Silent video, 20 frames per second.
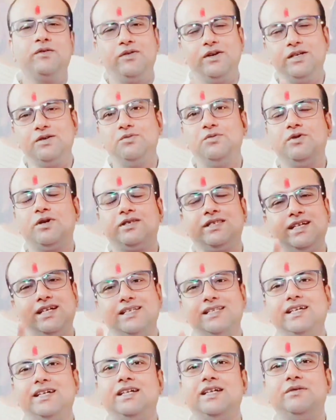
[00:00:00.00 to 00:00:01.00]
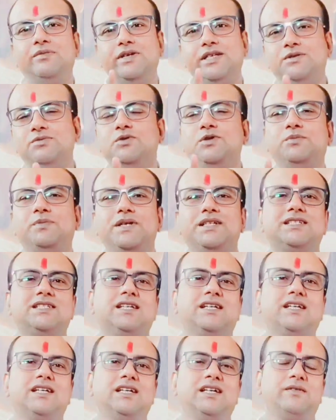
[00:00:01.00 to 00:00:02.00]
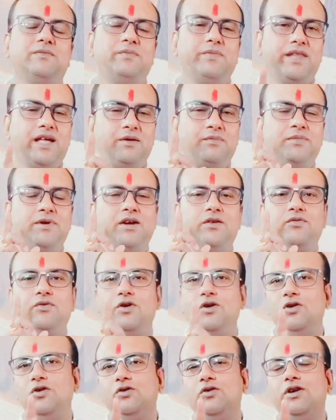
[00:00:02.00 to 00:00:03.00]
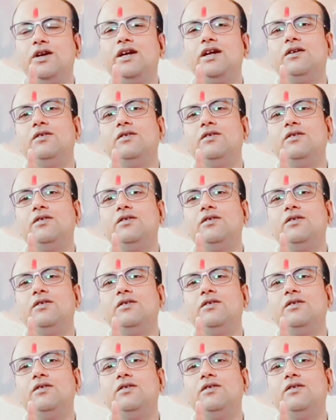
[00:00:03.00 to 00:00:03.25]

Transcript: ফেসবুক থেকে দেখলে ফেসবুক পেজটাকে আপনারা ফলো করে